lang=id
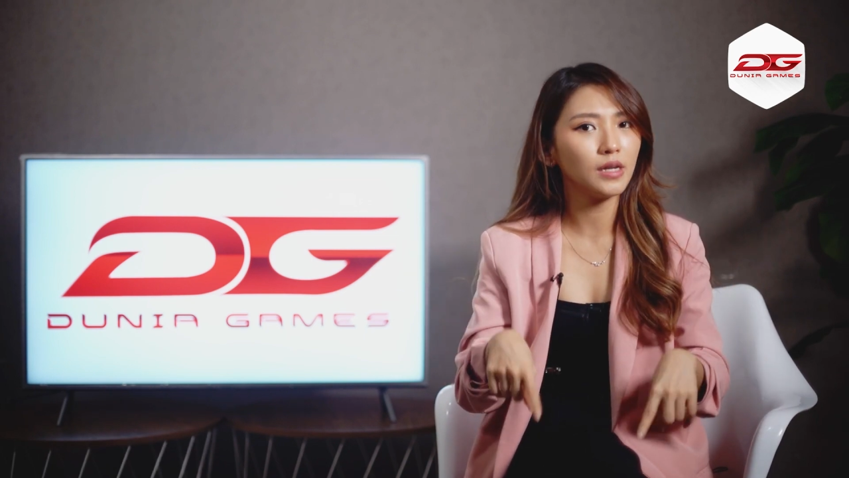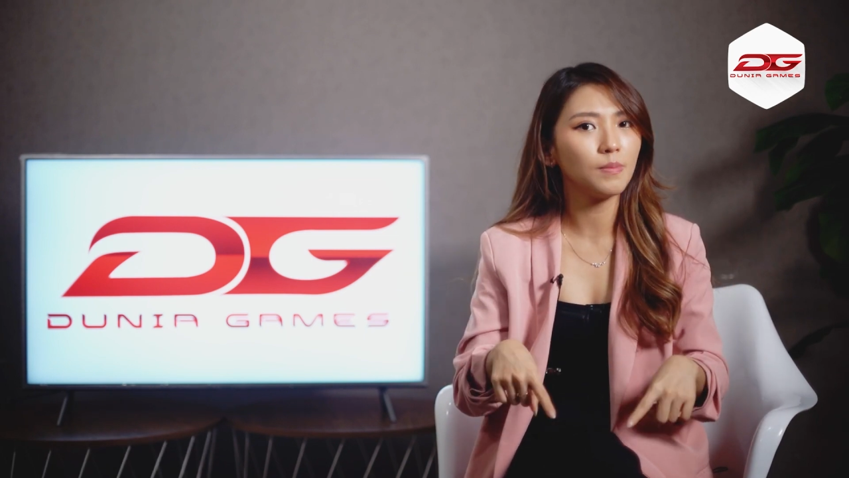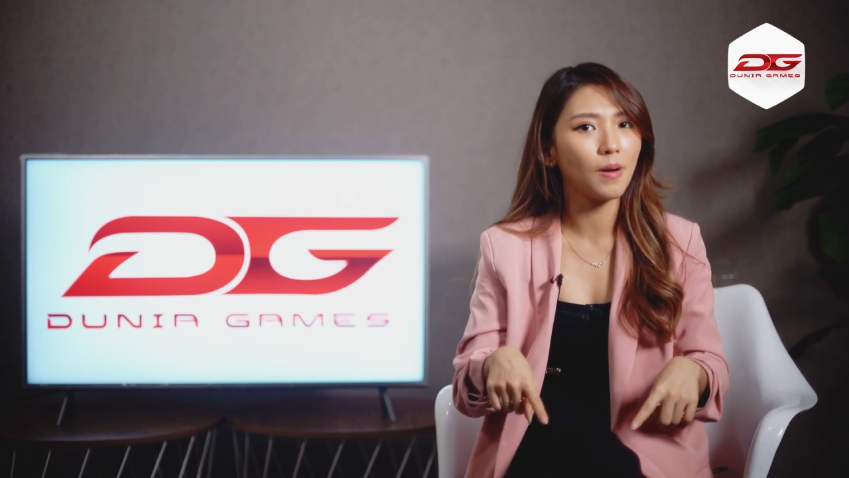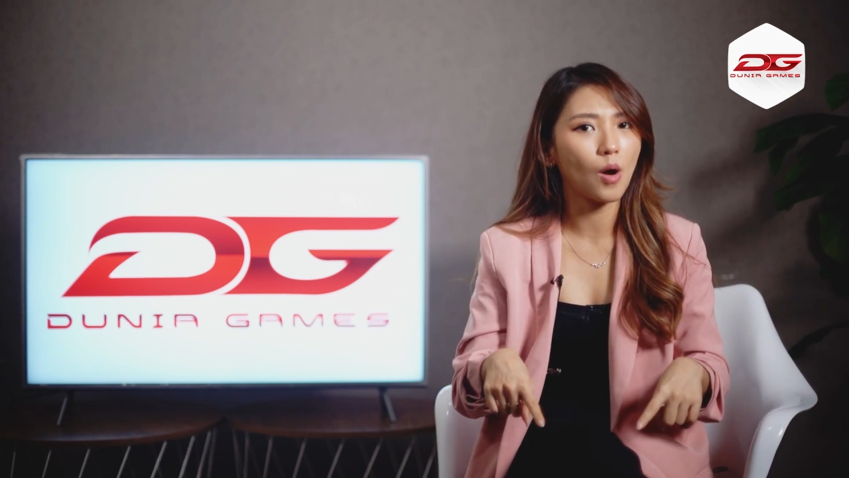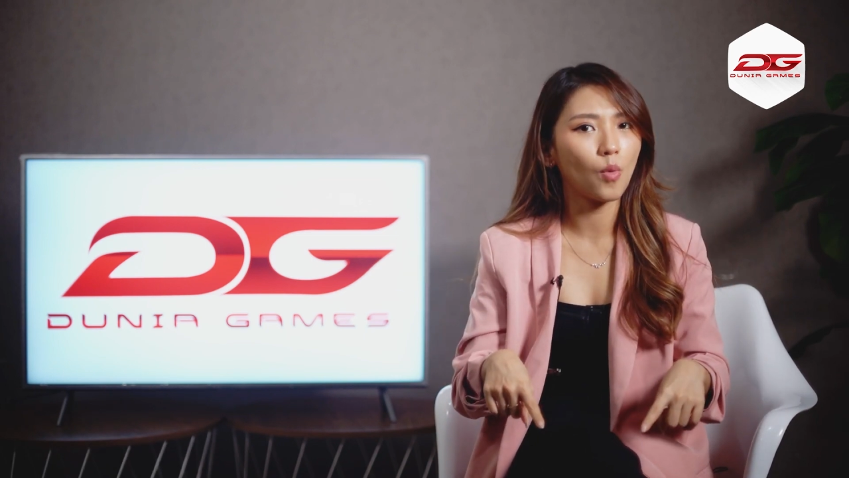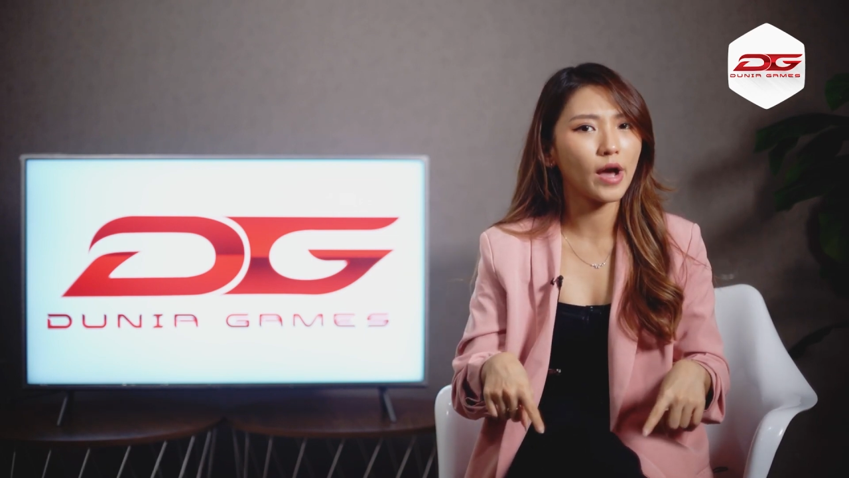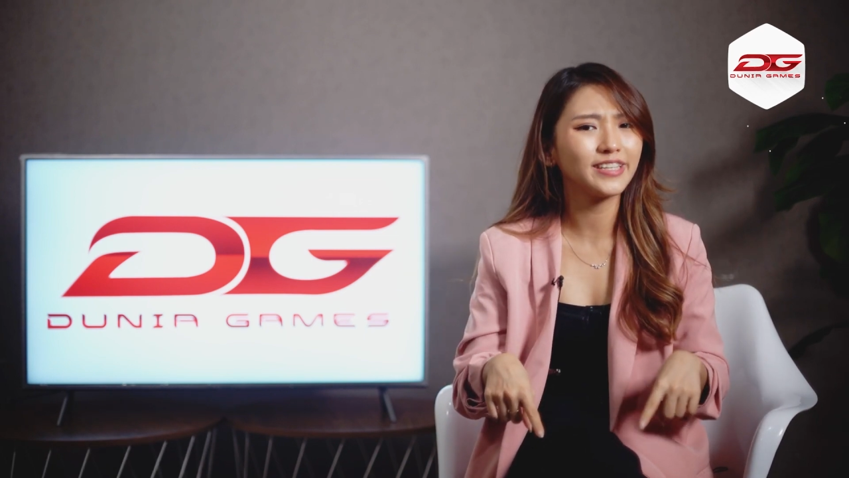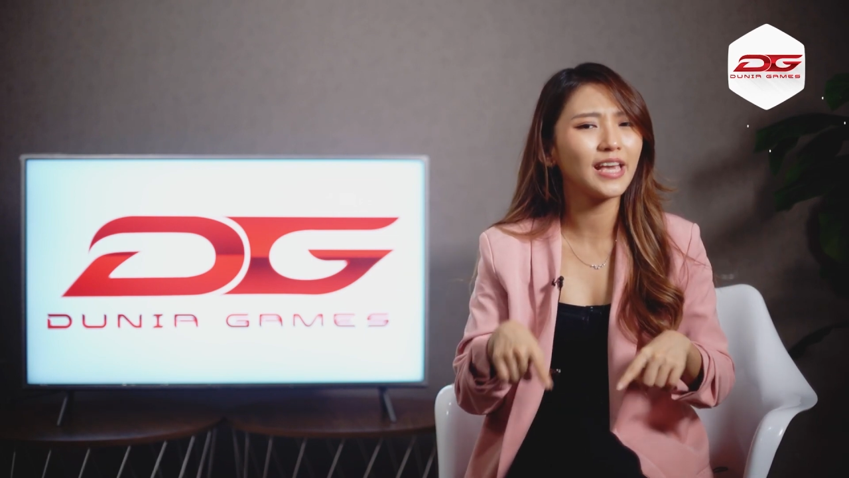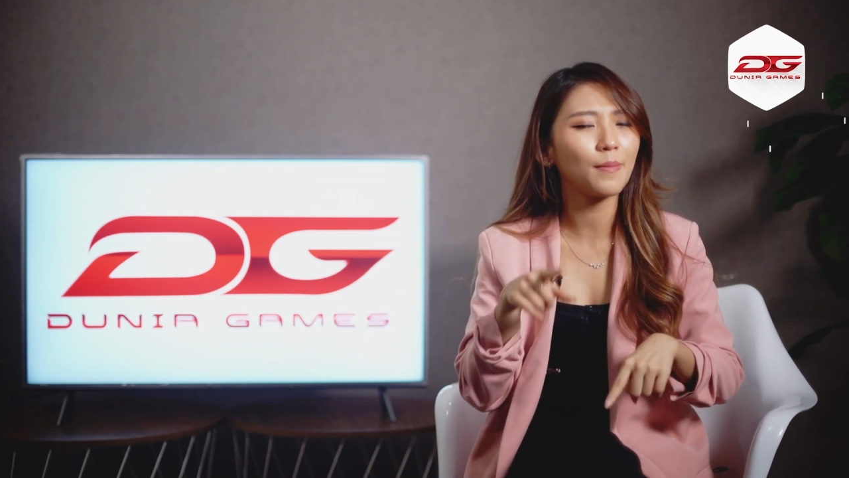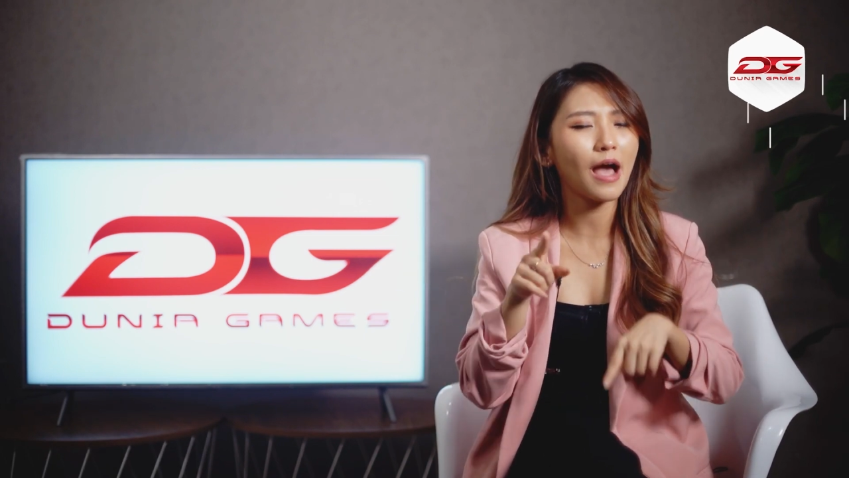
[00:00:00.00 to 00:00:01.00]
di
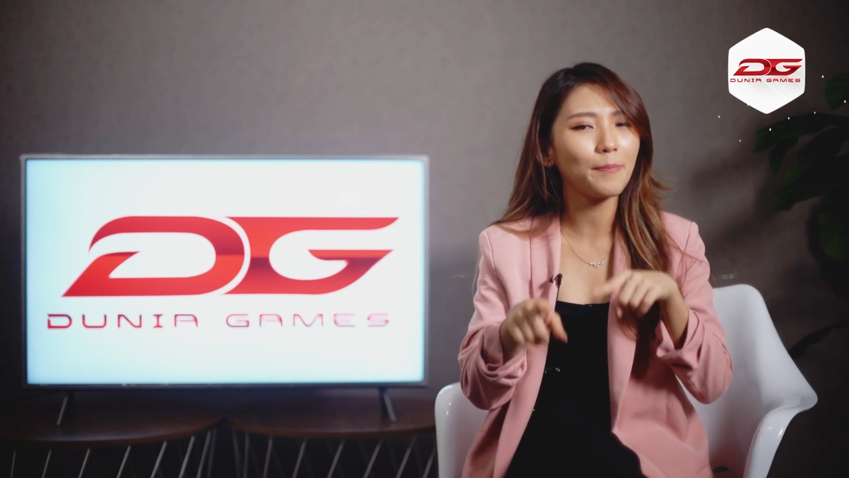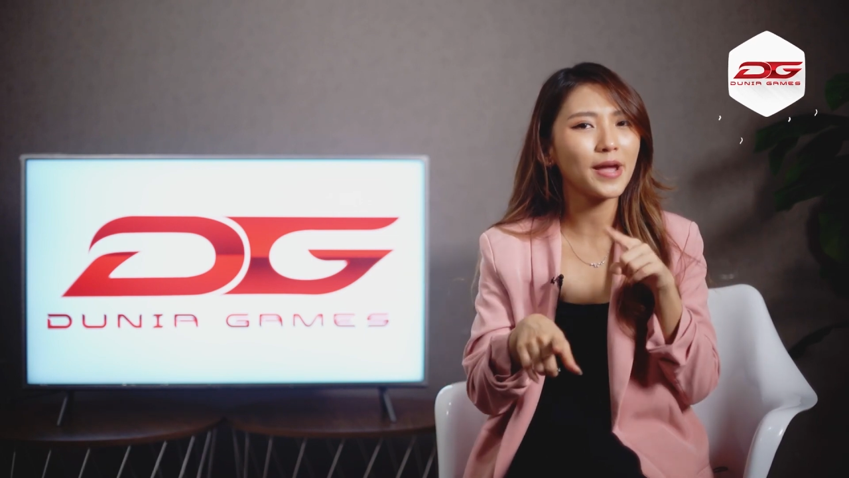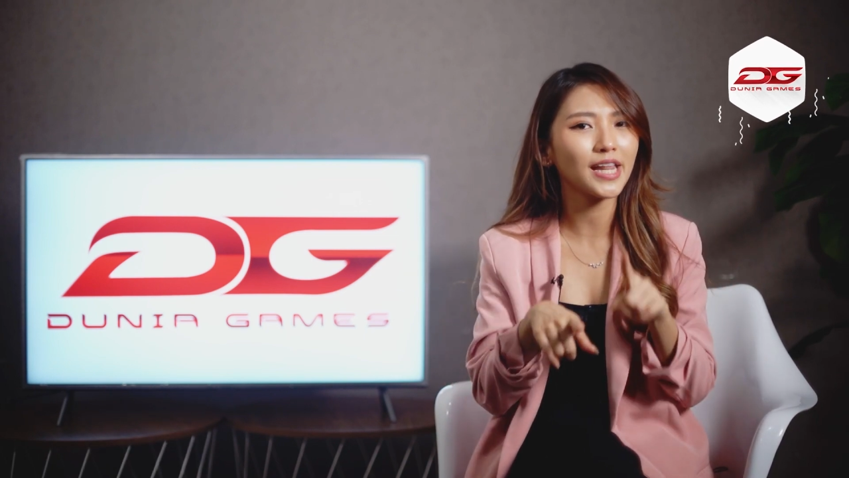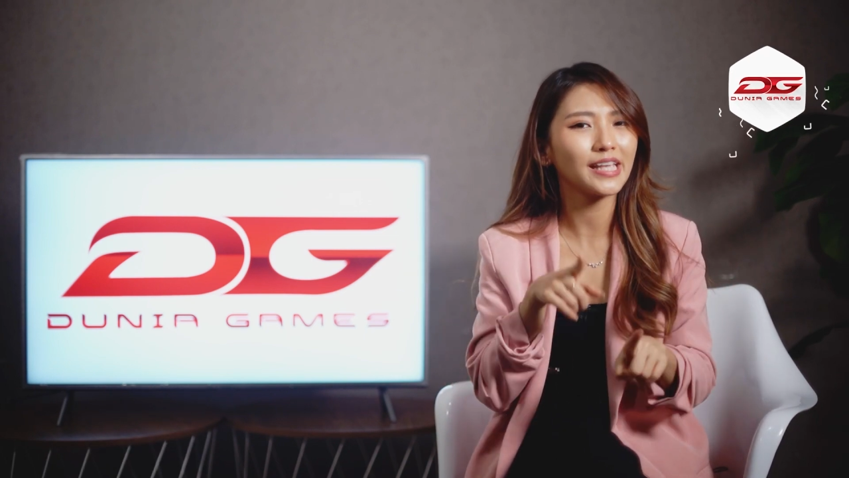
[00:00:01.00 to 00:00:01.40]
bawah game apa yang